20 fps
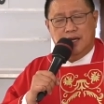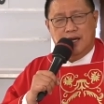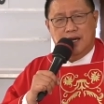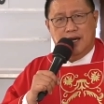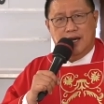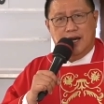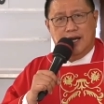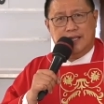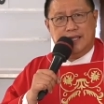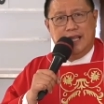
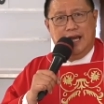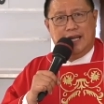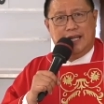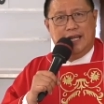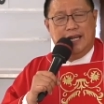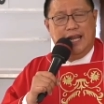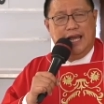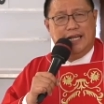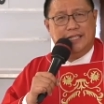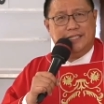At
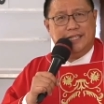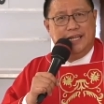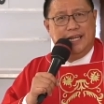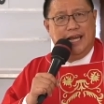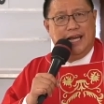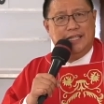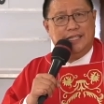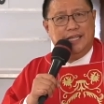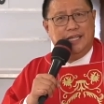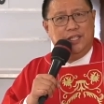naranasan
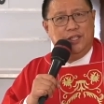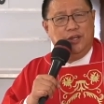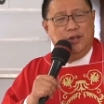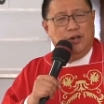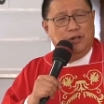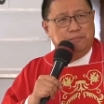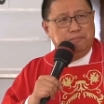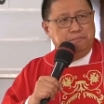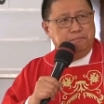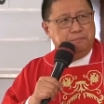natin
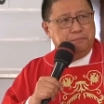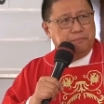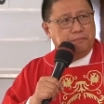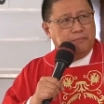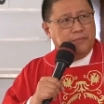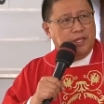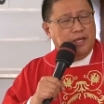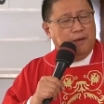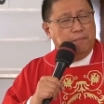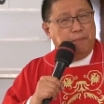yung
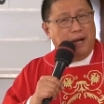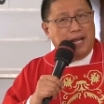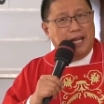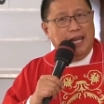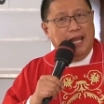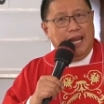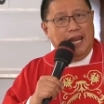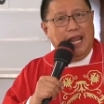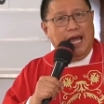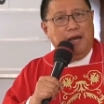
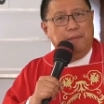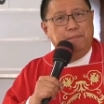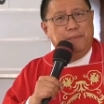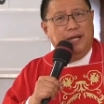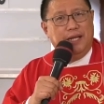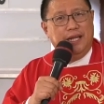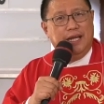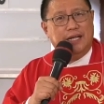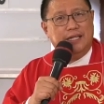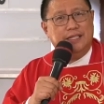
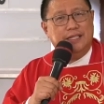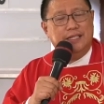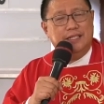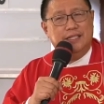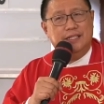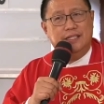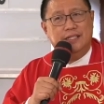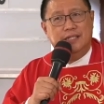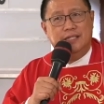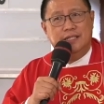paglalaban ng
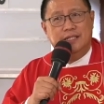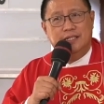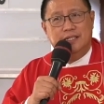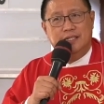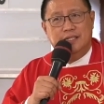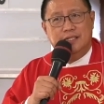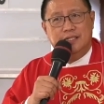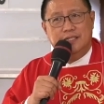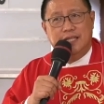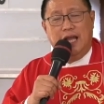
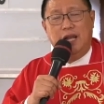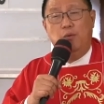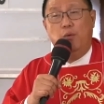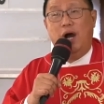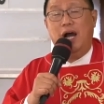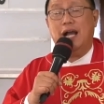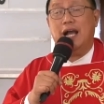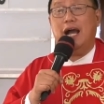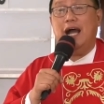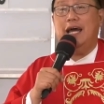
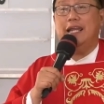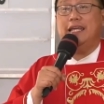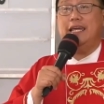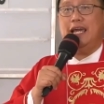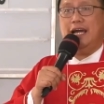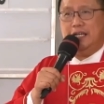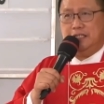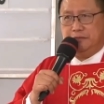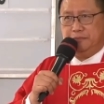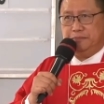dalawang
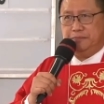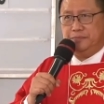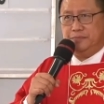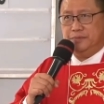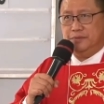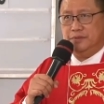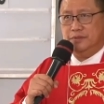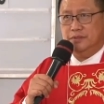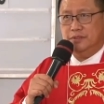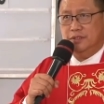kaharian.
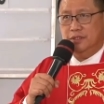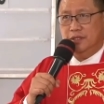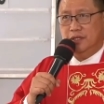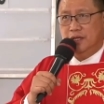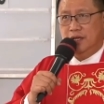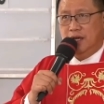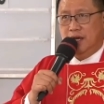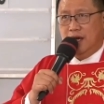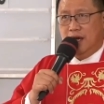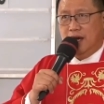
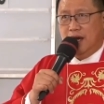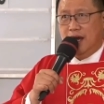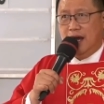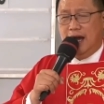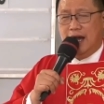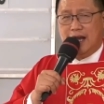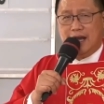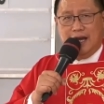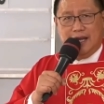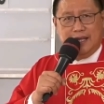
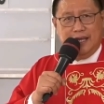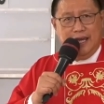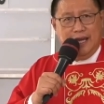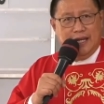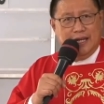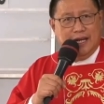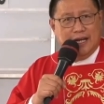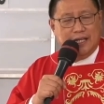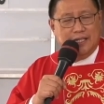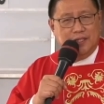Ang
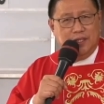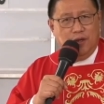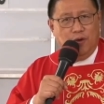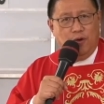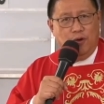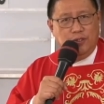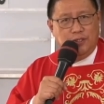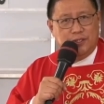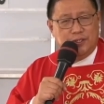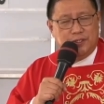kaharian ng
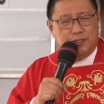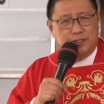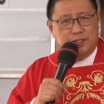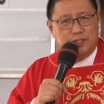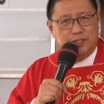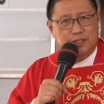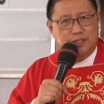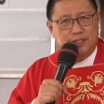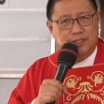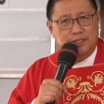Diyos
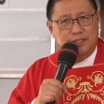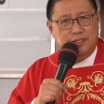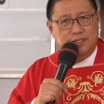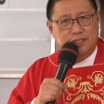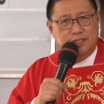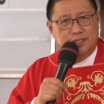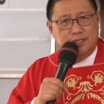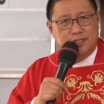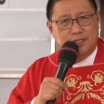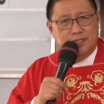
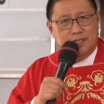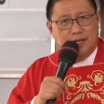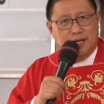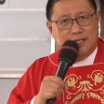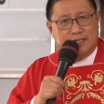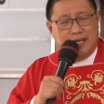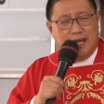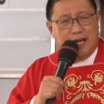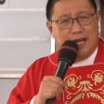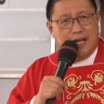
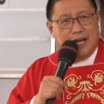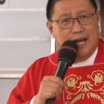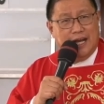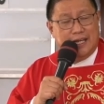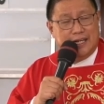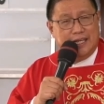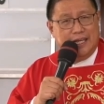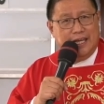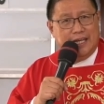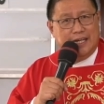at ang
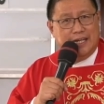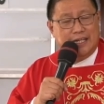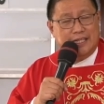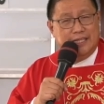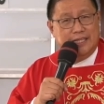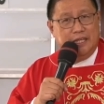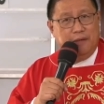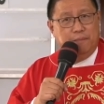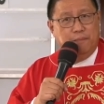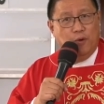kaharian ng
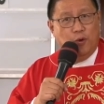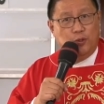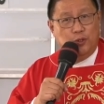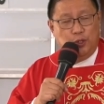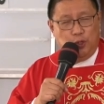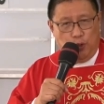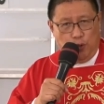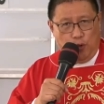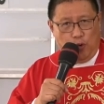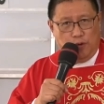
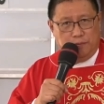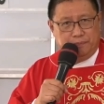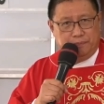demonyo.